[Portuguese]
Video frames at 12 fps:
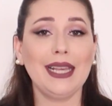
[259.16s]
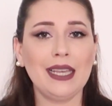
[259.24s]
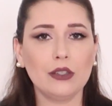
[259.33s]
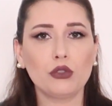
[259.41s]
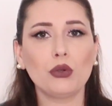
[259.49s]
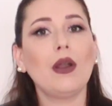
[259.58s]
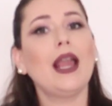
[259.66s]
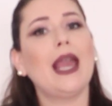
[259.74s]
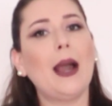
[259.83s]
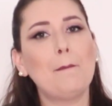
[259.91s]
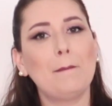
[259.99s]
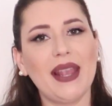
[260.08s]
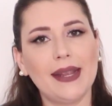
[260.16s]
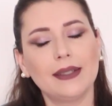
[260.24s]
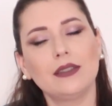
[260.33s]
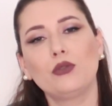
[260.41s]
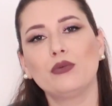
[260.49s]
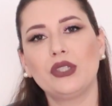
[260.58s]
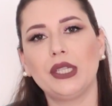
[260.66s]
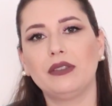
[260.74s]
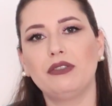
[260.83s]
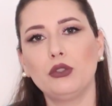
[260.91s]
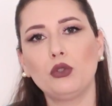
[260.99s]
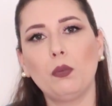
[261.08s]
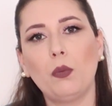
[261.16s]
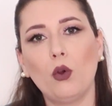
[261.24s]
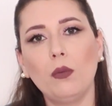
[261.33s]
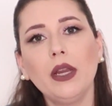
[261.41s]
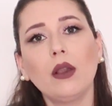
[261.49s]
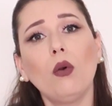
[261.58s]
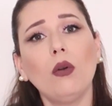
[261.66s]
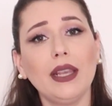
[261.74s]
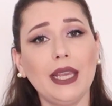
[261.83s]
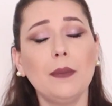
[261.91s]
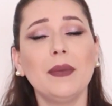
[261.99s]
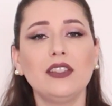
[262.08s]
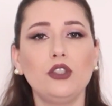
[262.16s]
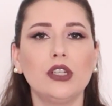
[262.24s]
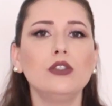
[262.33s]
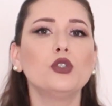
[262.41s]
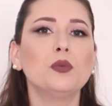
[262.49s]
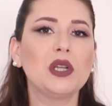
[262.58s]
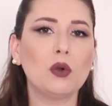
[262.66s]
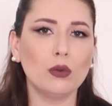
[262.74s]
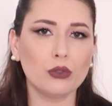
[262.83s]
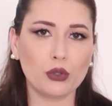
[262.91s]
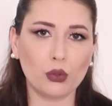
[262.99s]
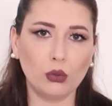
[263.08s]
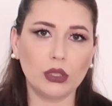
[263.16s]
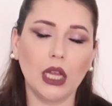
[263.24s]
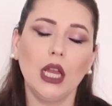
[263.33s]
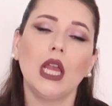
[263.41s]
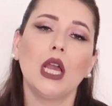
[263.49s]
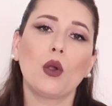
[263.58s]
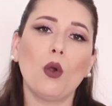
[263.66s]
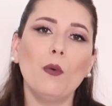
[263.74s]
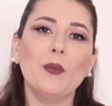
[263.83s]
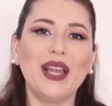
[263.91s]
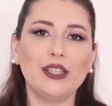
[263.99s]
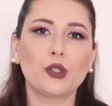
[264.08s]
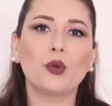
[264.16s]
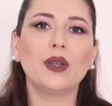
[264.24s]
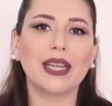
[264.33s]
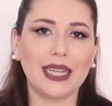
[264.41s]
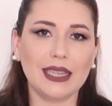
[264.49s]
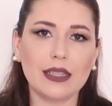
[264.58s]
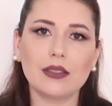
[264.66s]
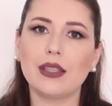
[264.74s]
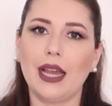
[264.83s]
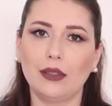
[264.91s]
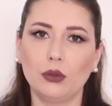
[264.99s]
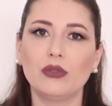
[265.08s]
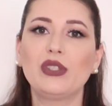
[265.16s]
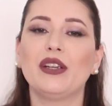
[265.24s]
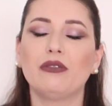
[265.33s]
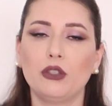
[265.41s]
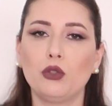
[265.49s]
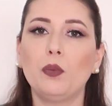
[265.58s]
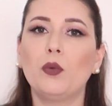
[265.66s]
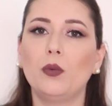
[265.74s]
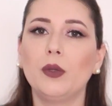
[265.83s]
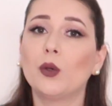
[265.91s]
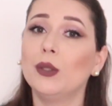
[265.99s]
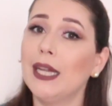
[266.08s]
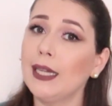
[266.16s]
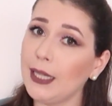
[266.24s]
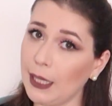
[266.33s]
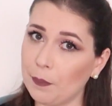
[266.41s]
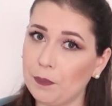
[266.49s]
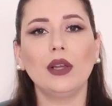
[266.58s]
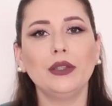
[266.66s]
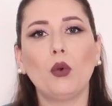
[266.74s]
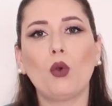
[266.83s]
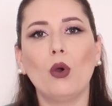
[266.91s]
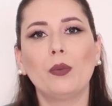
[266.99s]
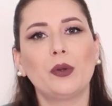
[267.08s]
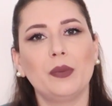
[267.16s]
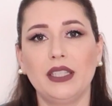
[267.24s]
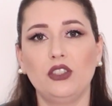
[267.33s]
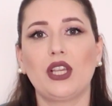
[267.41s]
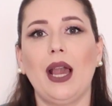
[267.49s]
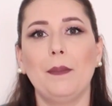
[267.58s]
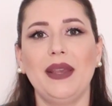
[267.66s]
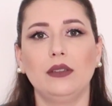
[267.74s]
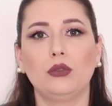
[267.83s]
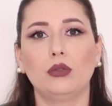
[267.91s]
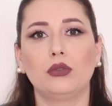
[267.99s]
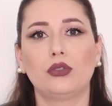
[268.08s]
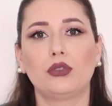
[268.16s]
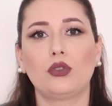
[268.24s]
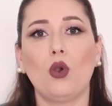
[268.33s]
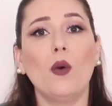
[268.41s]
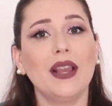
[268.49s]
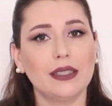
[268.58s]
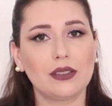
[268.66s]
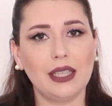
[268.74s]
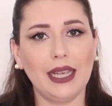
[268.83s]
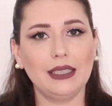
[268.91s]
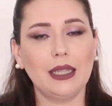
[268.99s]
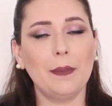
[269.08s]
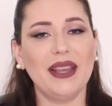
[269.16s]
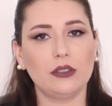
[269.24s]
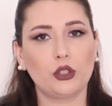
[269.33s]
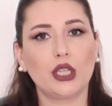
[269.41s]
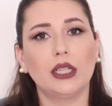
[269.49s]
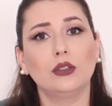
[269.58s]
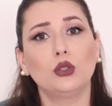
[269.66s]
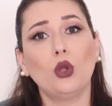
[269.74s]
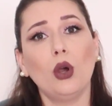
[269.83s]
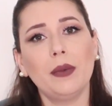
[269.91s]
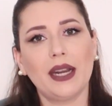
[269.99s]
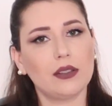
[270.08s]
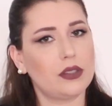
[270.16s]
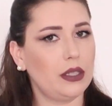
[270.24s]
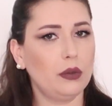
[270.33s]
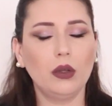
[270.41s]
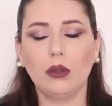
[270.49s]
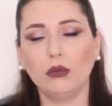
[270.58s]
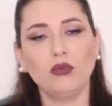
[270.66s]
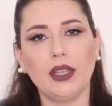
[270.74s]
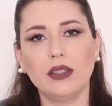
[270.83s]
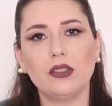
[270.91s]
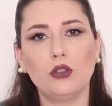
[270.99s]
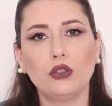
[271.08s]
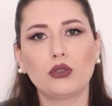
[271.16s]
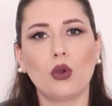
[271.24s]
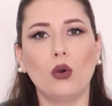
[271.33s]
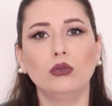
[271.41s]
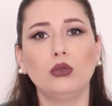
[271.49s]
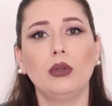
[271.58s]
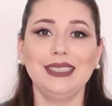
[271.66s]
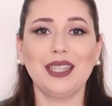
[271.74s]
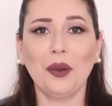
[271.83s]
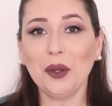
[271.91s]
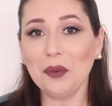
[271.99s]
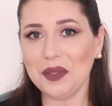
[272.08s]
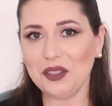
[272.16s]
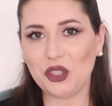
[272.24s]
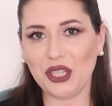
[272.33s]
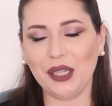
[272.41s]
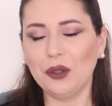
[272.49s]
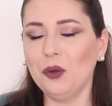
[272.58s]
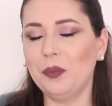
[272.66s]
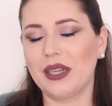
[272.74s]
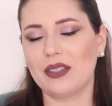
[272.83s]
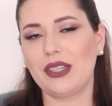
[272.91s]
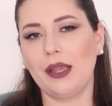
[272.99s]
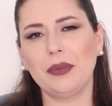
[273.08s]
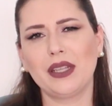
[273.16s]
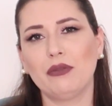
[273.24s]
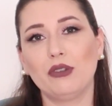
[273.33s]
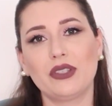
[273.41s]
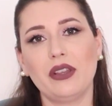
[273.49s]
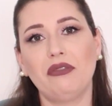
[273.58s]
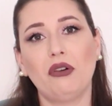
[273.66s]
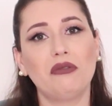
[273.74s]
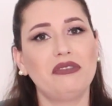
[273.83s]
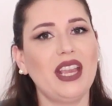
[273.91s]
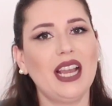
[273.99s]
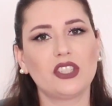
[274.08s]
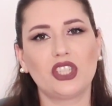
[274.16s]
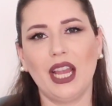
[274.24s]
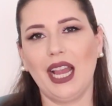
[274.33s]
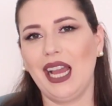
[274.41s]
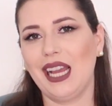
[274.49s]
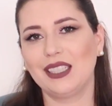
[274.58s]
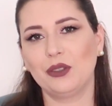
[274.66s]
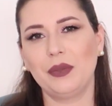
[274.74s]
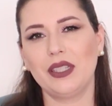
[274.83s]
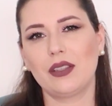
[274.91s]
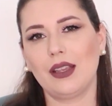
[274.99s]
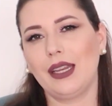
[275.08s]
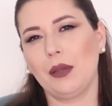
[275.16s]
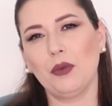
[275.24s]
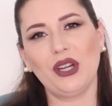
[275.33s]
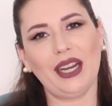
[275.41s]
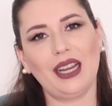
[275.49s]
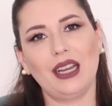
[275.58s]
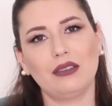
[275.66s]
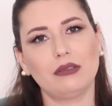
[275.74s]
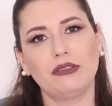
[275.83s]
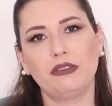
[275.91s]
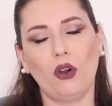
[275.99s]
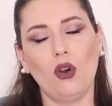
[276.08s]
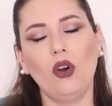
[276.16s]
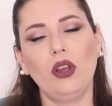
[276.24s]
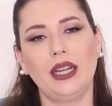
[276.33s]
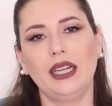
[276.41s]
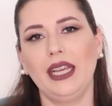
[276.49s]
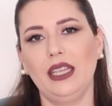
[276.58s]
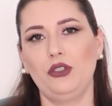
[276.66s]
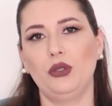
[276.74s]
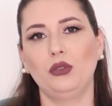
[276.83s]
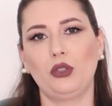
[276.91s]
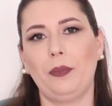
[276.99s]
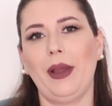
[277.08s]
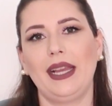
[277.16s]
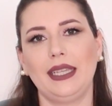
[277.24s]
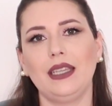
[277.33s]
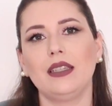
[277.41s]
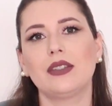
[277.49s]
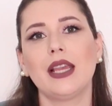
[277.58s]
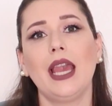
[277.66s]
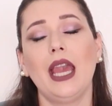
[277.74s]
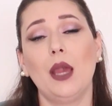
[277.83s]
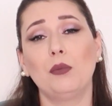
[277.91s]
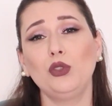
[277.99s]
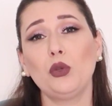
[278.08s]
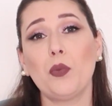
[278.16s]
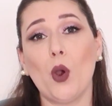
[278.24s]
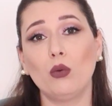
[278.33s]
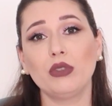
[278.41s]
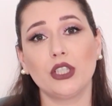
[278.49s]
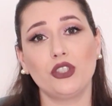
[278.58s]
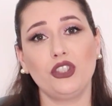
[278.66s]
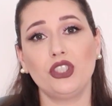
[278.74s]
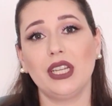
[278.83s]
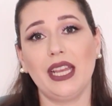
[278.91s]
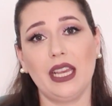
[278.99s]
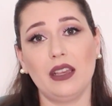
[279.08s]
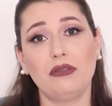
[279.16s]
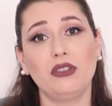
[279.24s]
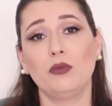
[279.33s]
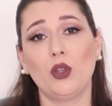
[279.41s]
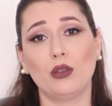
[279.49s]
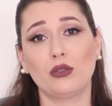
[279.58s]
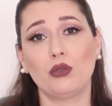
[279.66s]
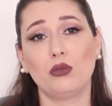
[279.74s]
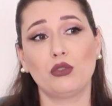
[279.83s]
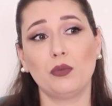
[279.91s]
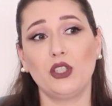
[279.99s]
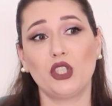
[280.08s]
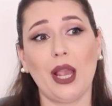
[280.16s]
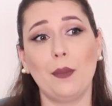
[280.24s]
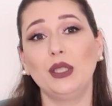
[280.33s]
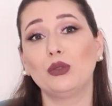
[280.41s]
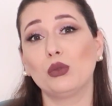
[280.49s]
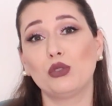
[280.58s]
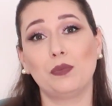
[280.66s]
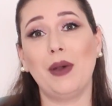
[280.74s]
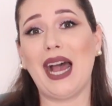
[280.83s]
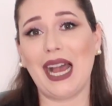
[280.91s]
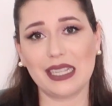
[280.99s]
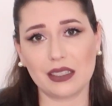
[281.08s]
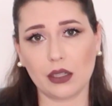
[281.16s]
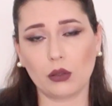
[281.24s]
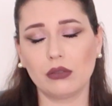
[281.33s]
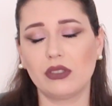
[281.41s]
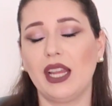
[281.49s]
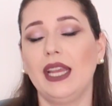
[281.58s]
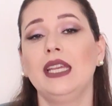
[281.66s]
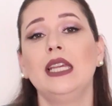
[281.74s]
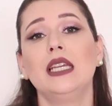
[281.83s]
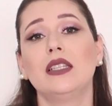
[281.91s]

Isso é apenas um serviço público e mediante uma consulta com um médico credenciado no serviço público daqui. Quando eu compro medicamentos com receita médica do Brasil, eu não tenho esse desconto. Então eu indico para sempre que você for viajar, não precisa nem morar fora, né, de outro país, é muito bom que a gente leve nossos medicamentos básicos, né?